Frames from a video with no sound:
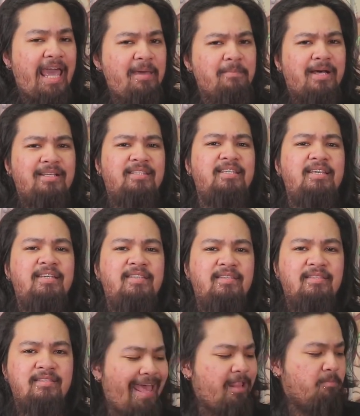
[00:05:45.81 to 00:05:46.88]
Game
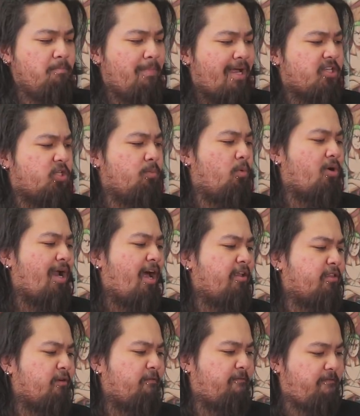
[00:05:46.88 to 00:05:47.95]
Assist, and much more
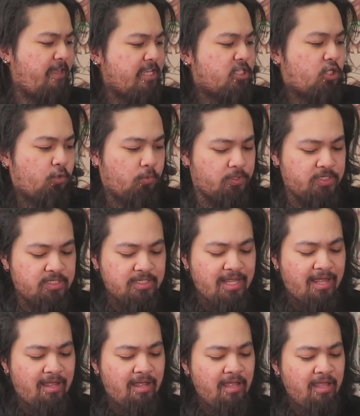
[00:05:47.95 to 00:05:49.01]
other features
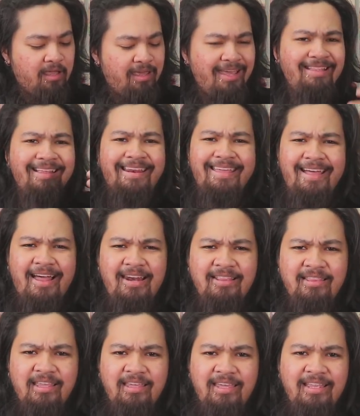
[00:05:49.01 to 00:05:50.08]
na in
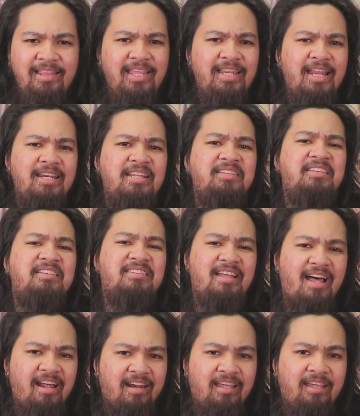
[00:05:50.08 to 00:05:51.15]
reality, hindi na
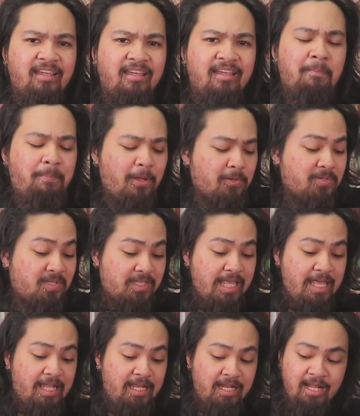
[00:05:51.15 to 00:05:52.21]
necessary pero
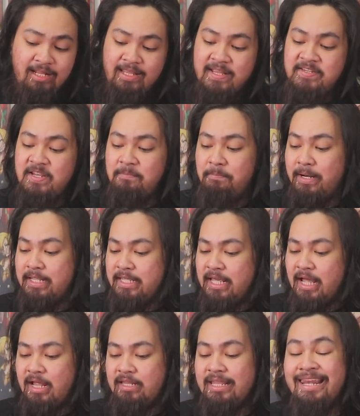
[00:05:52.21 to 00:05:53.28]
still, nandyan pa rin
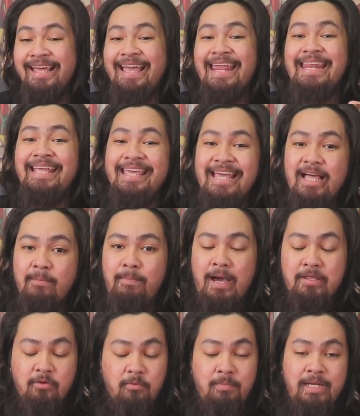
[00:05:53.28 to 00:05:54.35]
yan, nilagay ni
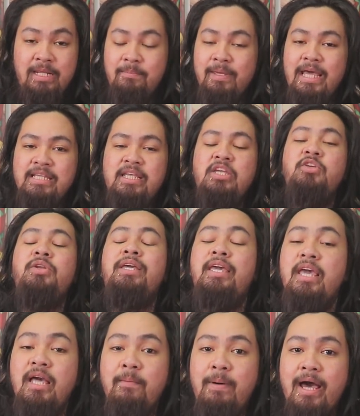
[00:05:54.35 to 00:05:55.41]
Gigabyte or binibigay sa inyo ni
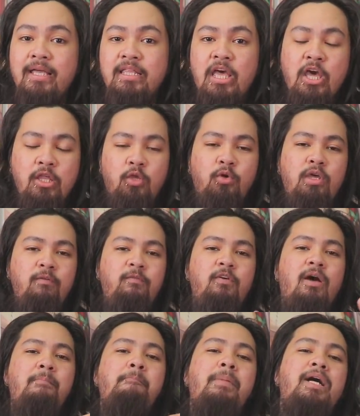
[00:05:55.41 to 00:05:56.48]
Gigabyte to give
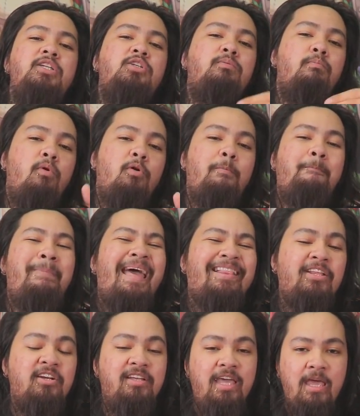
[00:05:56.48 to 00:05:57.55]
you a much more
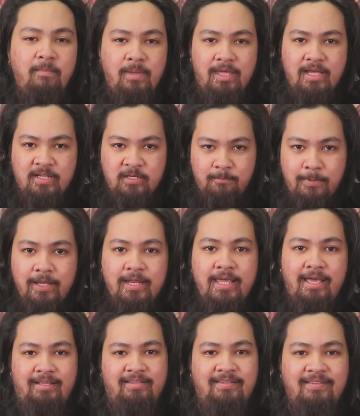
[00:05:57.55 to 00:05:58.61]
better gaming
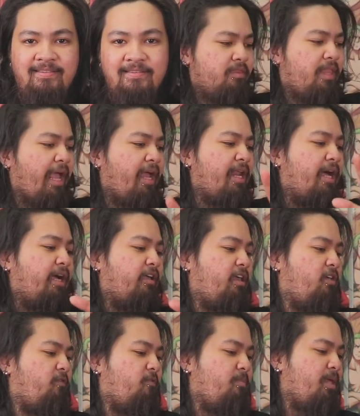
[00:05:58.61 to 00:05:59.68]
experience. Teka lang,
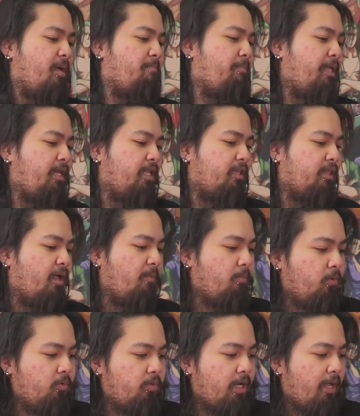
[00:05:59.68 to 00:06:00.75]
give me a minute
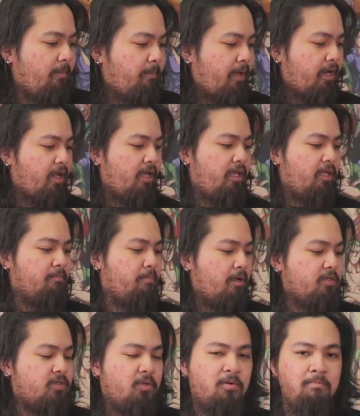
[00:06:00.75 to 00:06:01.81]
lang muna para
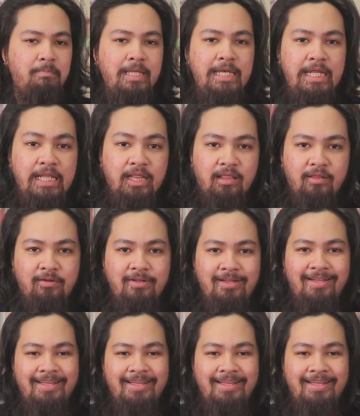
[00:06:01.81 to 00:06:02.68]
i-unbox to. Minute, no?